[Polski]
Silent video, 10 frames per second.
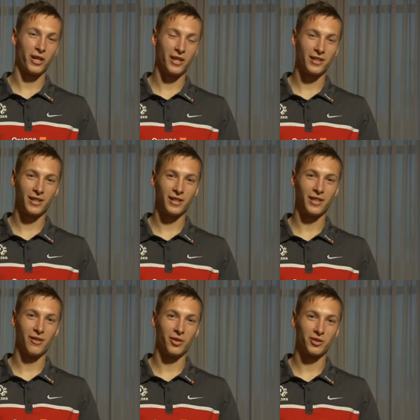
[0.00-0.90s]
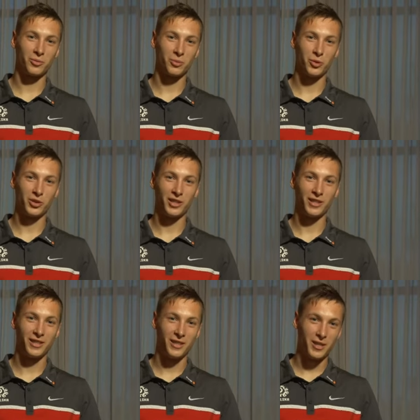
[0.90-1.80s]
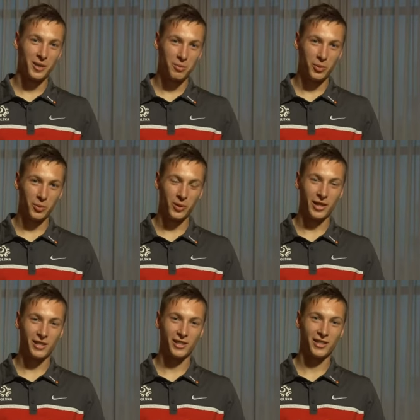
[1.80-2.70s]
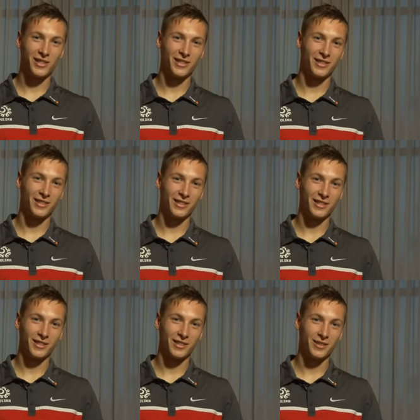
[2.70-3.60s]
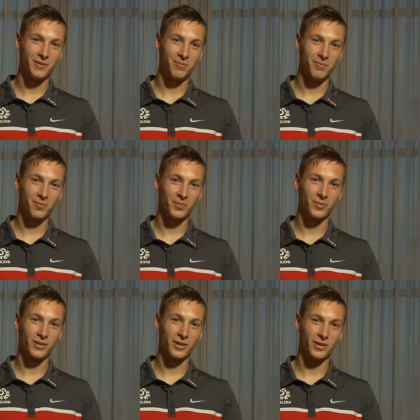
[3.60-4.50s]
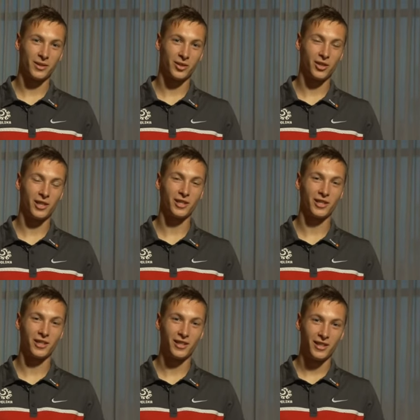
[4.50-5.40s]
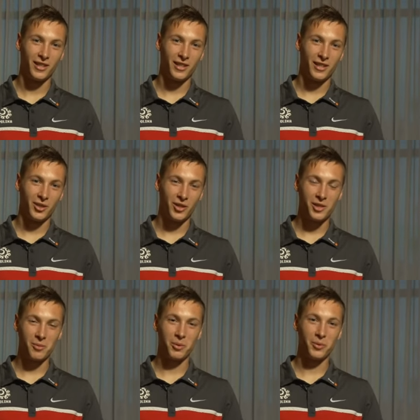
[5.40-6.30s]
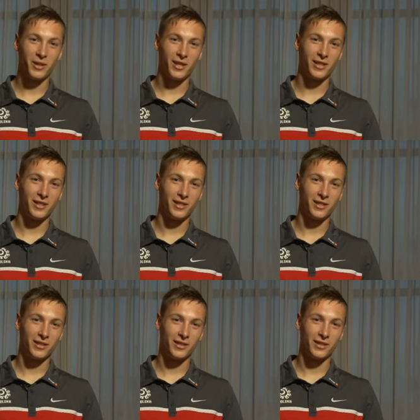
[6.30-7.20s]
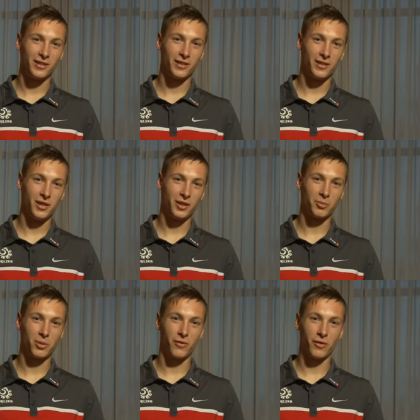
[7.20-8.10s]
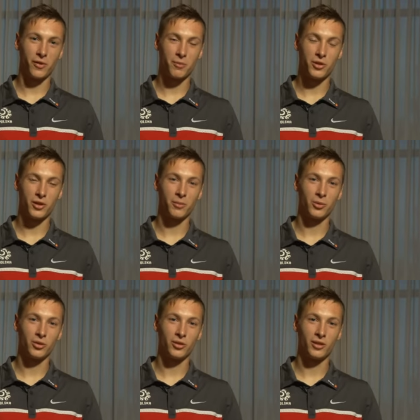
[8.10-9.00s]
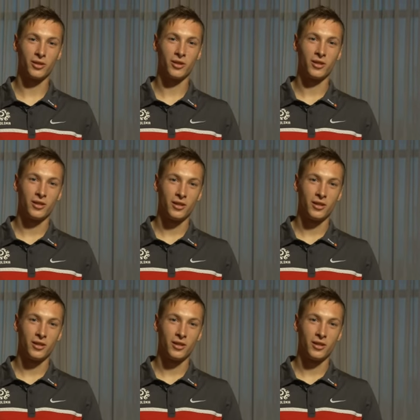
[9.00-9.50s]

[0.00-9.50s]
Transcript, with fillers: Moja rada dla Was, młodzi piłkarze, e, kochajcie, kochajcie piłkę, niech sprawia Wam przyjemność.